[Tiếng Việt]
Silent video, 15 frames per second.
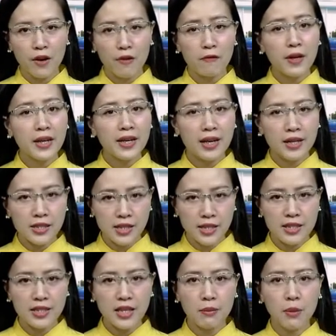Vậy các
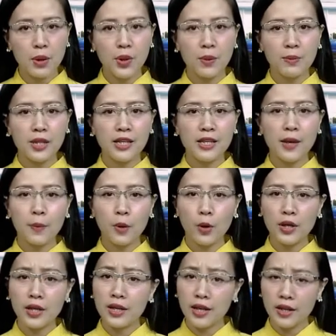chính sách bảo hiểm thất nghiệp có
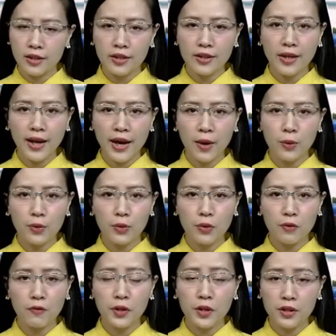ý nghĩa như thế nào
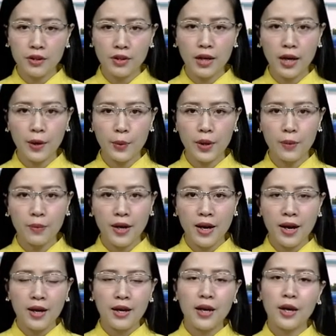đối với người lao động
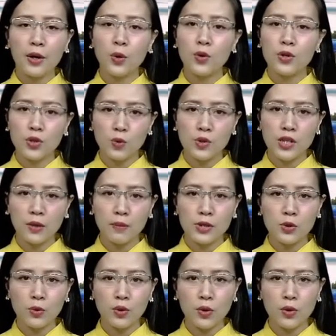là nội dung chính mà
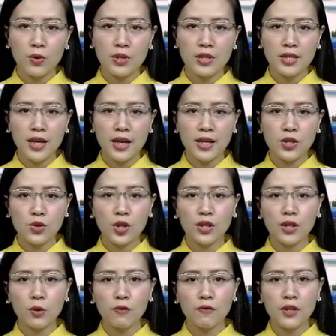chúng tôi sẽ chuyển
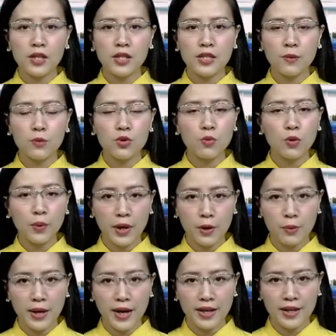tới quý vị trong chuyên mục ngày
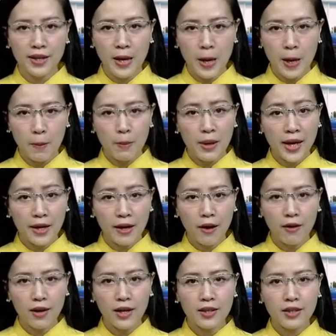hôm nay. Bên cạnh
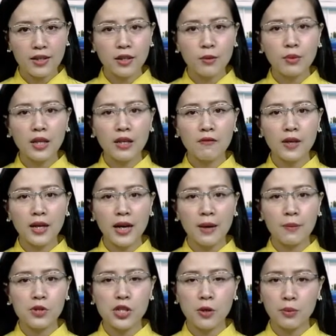đó là những thông tin việc
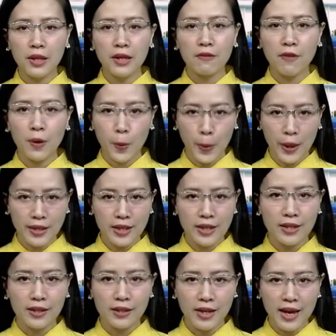làm trong tỉnh và ngoài
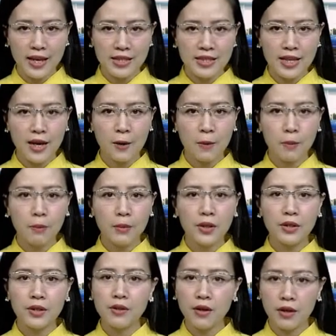tỉnh đa dạng
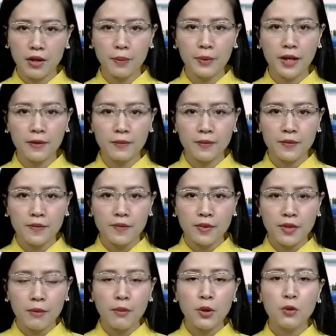mới được cập nhật.
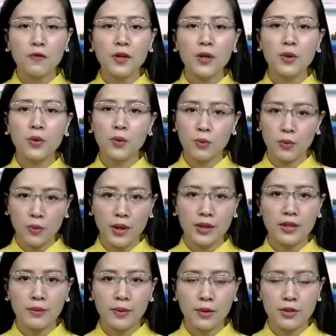Mời quý vị cùng quan
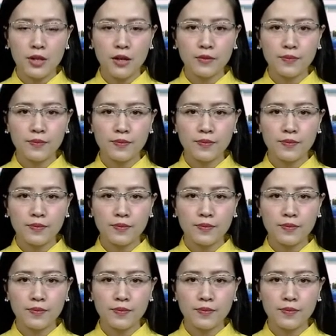tâm theo dõi.